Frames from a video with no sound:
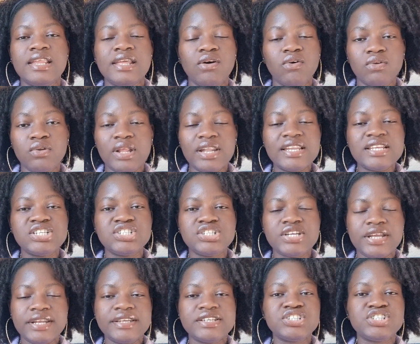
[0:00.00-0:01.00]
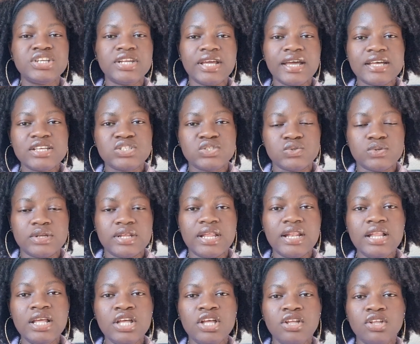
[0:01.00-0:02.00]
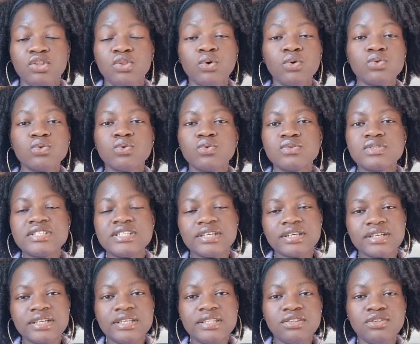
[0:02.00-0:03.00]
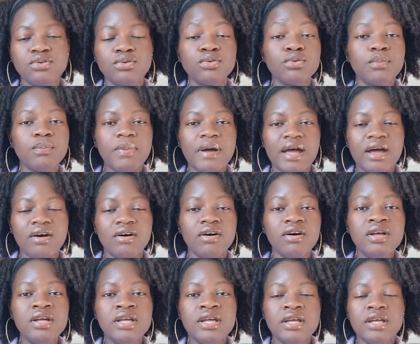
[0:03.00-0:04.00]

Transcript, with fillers: Et on a des gènes générationnels dont on hérite de nos parents,